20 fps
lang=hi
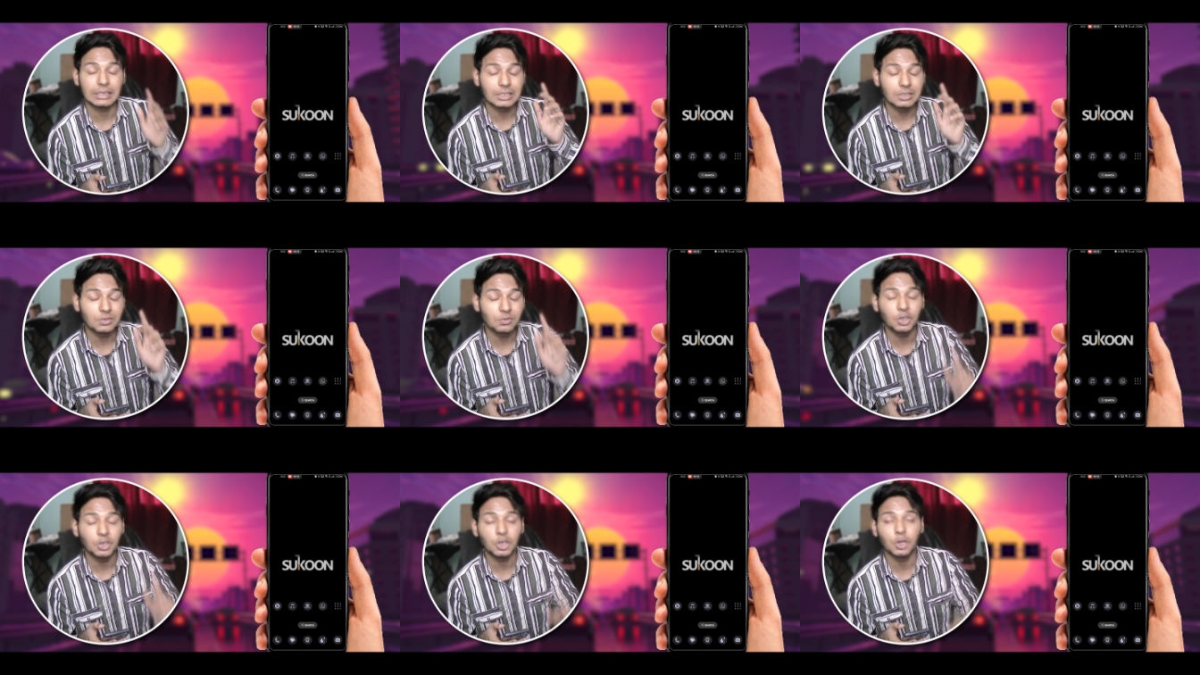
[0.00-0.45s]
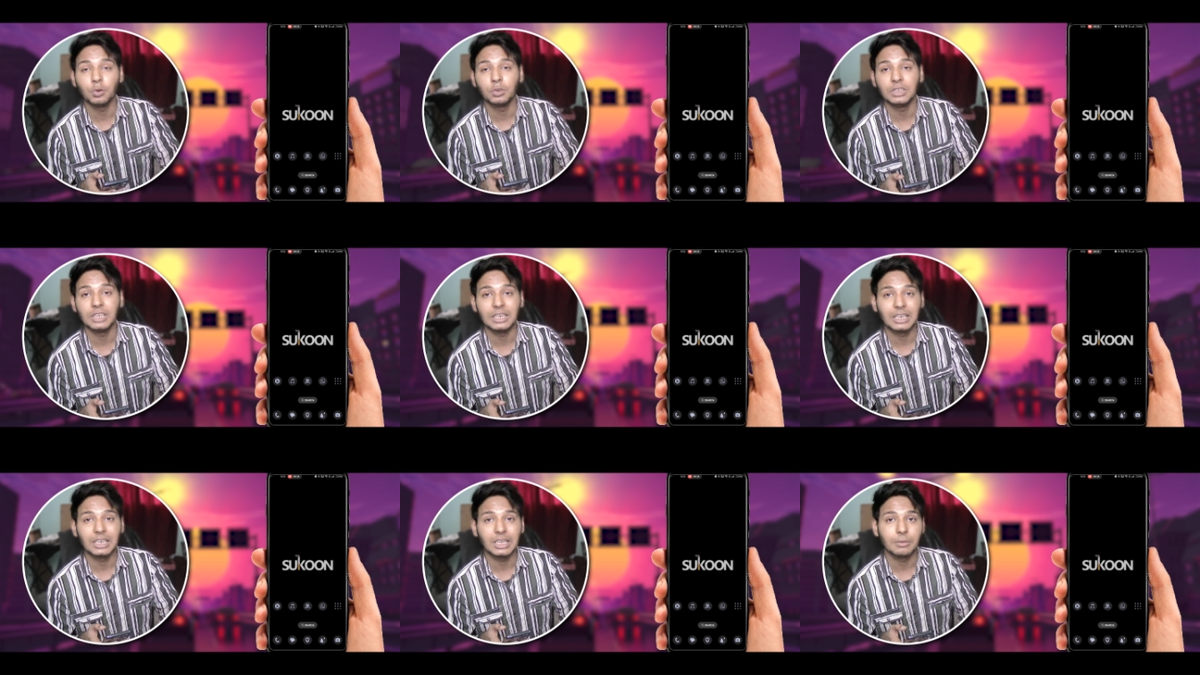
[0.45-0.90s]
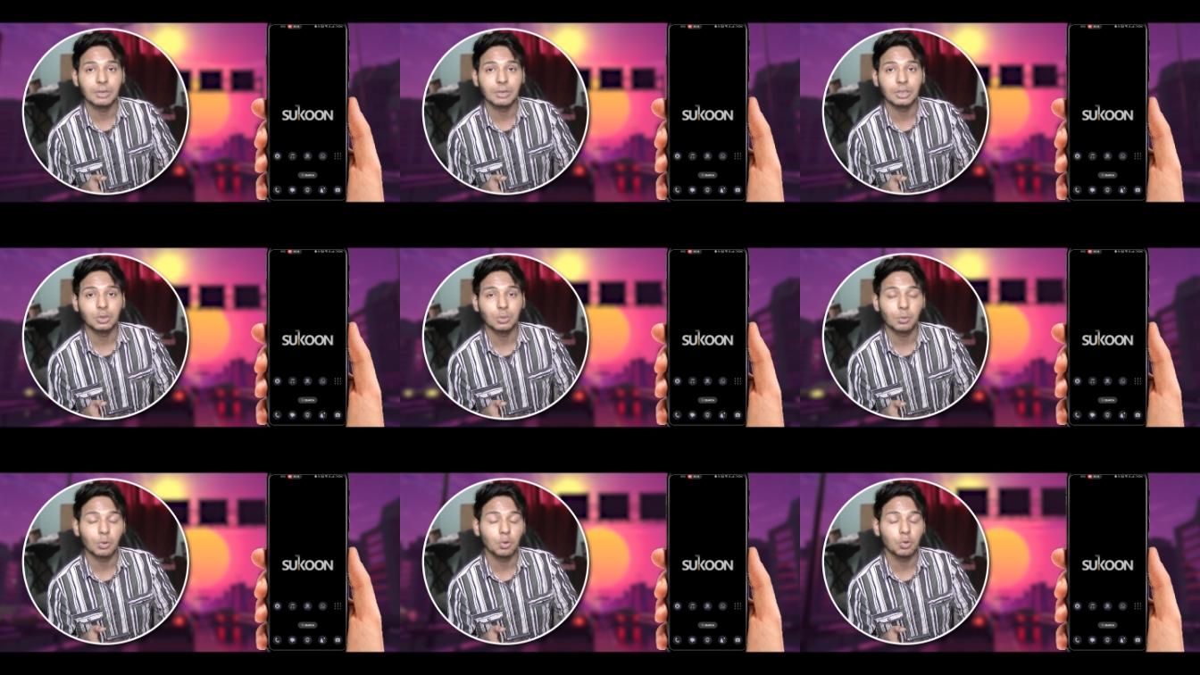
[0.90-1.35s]
इस वीडियो को देखने के
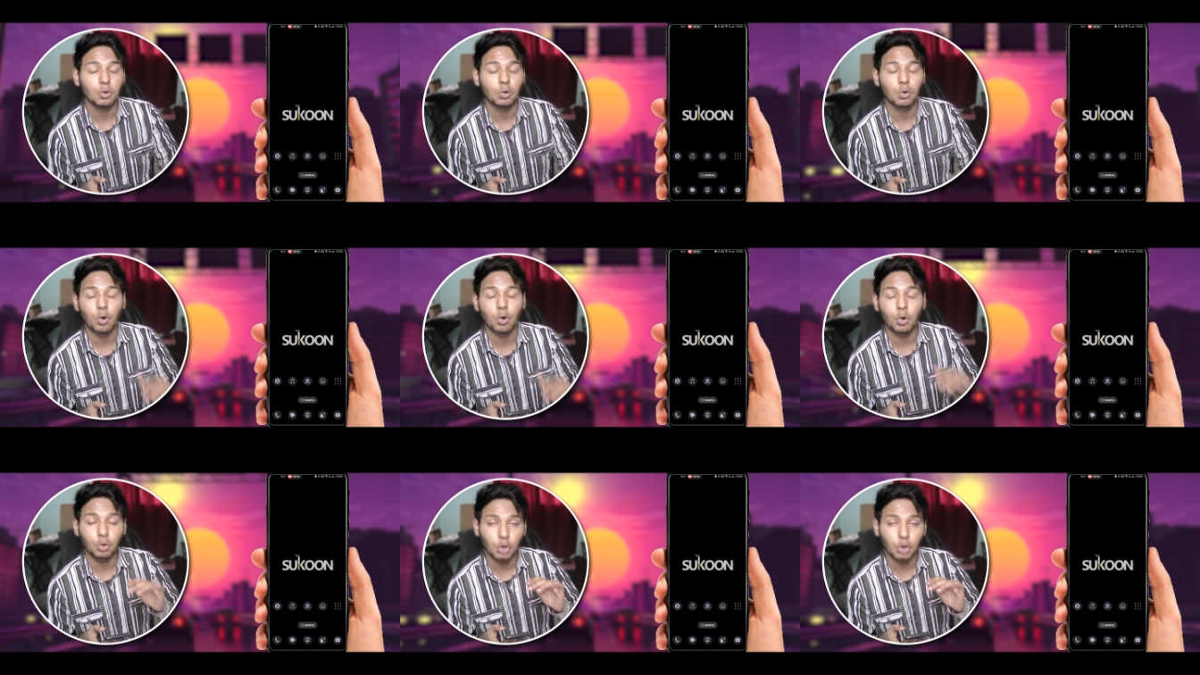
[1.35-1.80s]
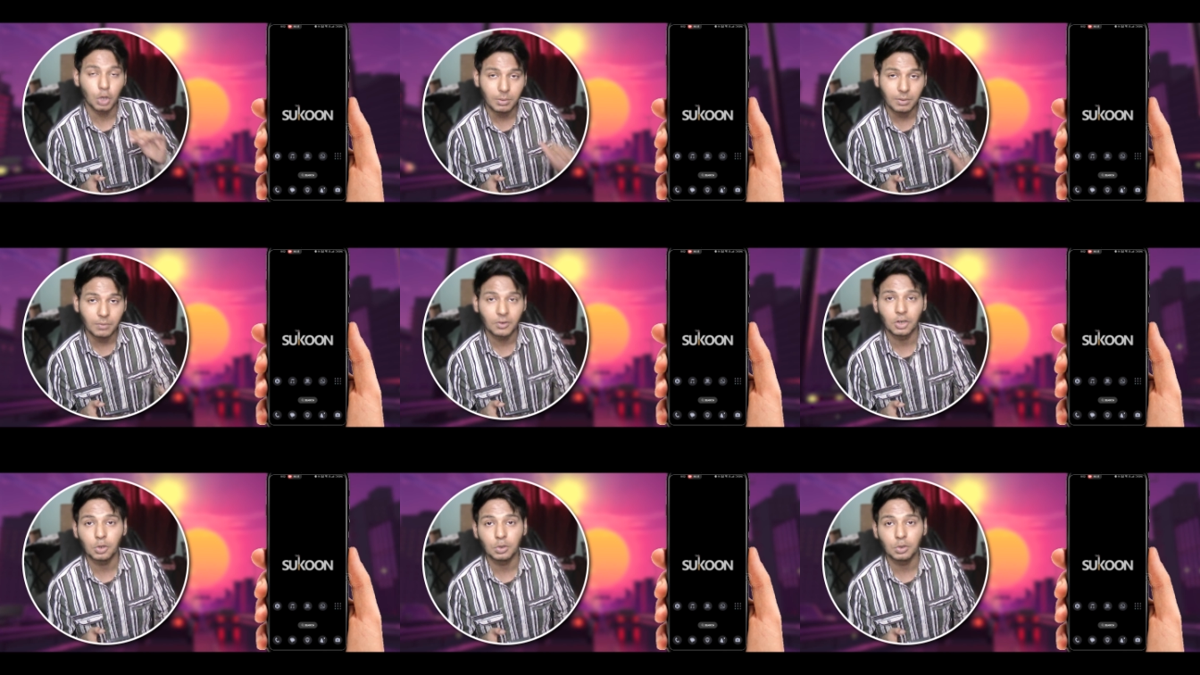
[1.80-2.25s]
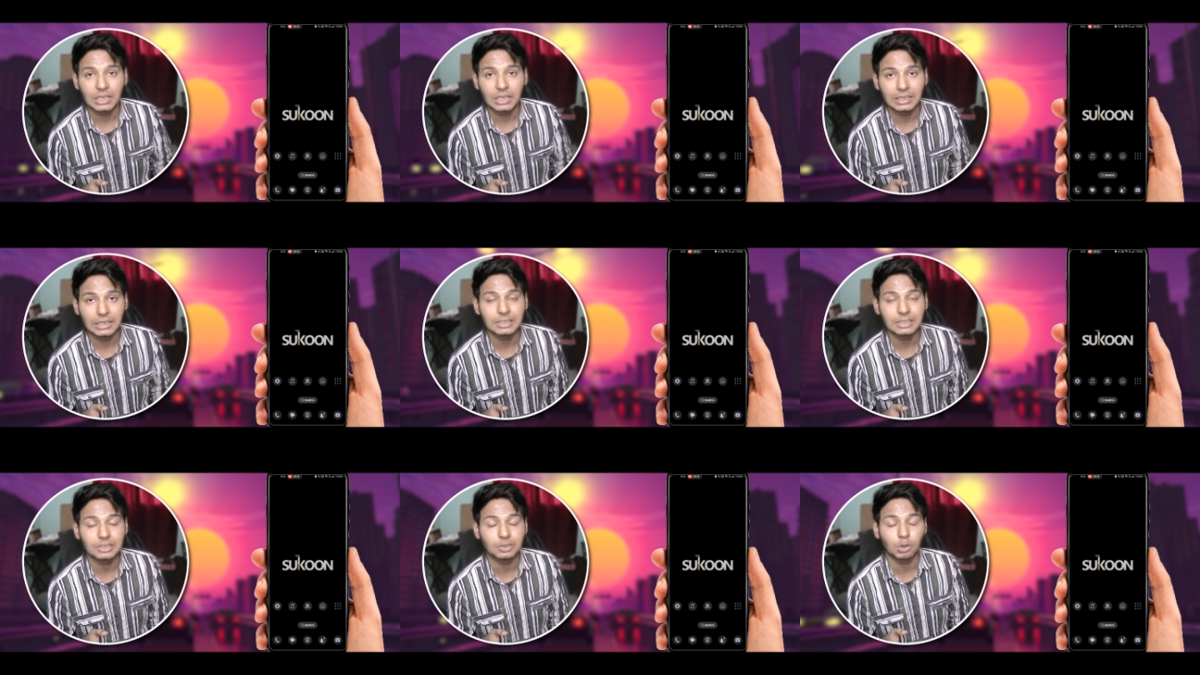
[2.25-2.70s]
बाद तुम लोगों को और कोई भी वीडियो
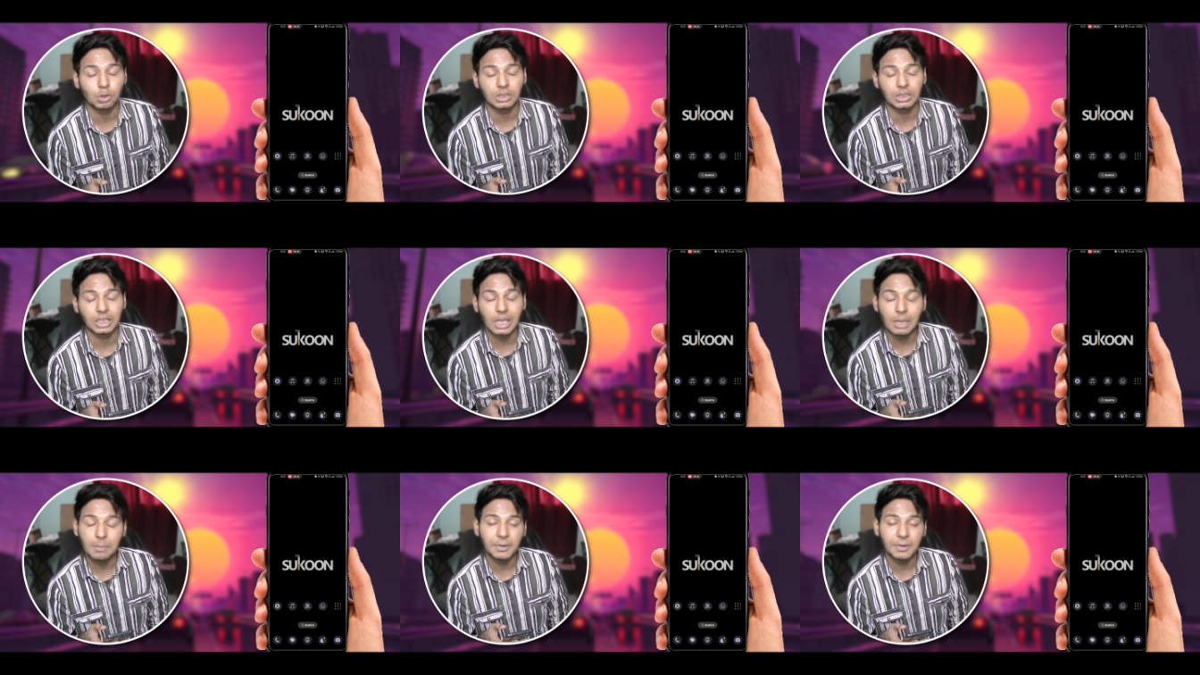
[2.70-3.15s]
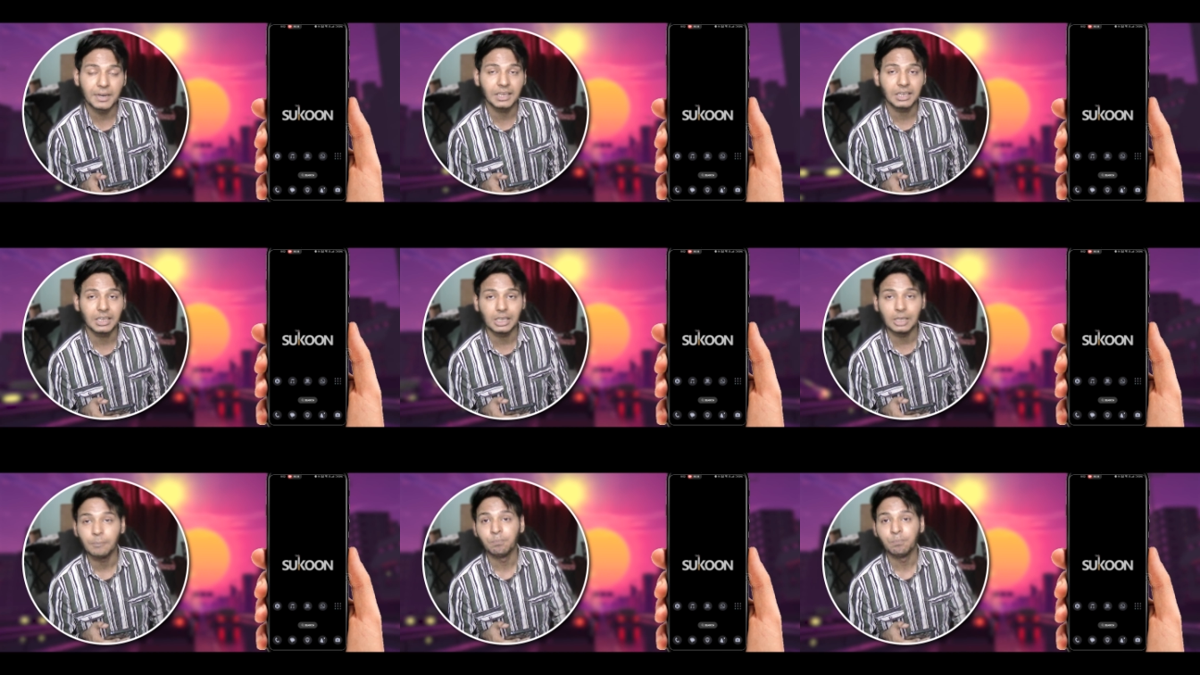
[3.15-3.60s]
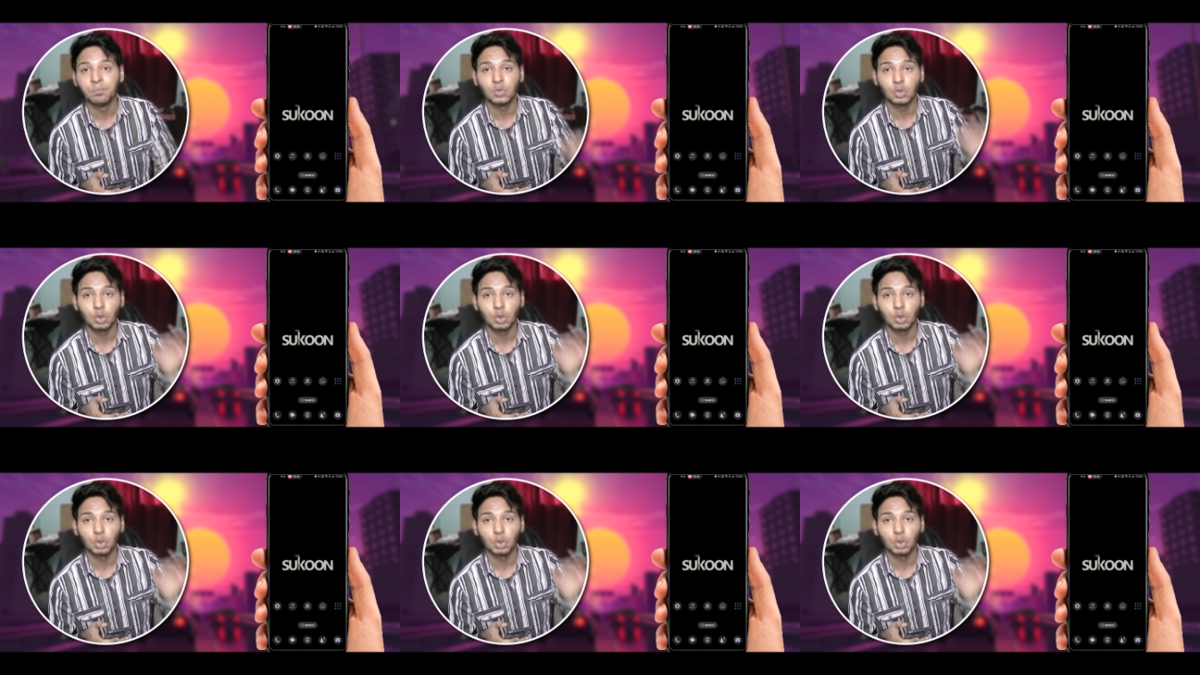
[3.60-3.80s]
देखने की ज़रूरत नहीं पड़ेगी